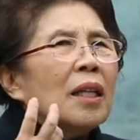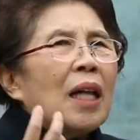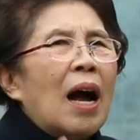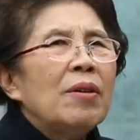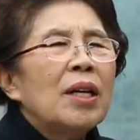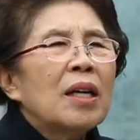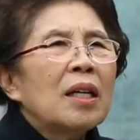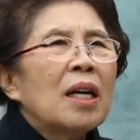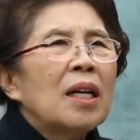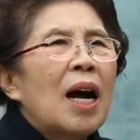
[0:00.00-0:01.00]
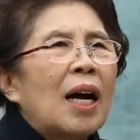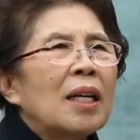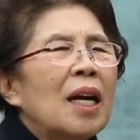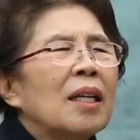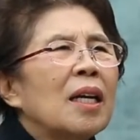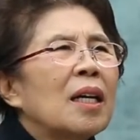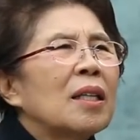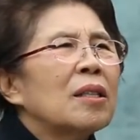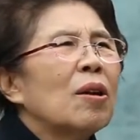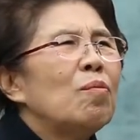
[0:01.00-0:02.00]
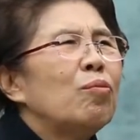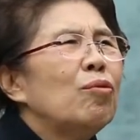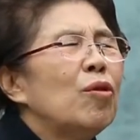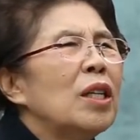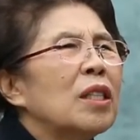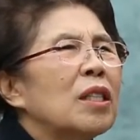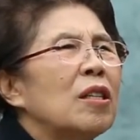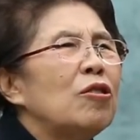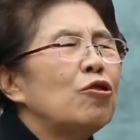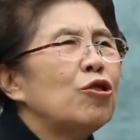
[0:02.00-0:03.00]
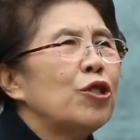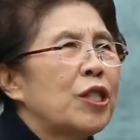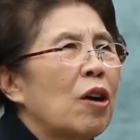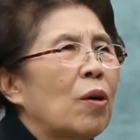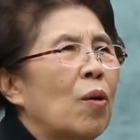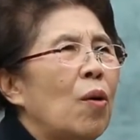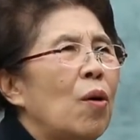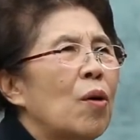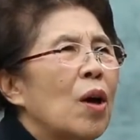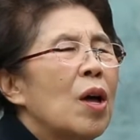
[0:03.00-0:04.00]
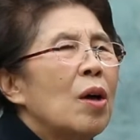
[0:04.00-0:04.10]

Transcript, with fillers: 다윗에게는 하나님께서 무엇을 주셨고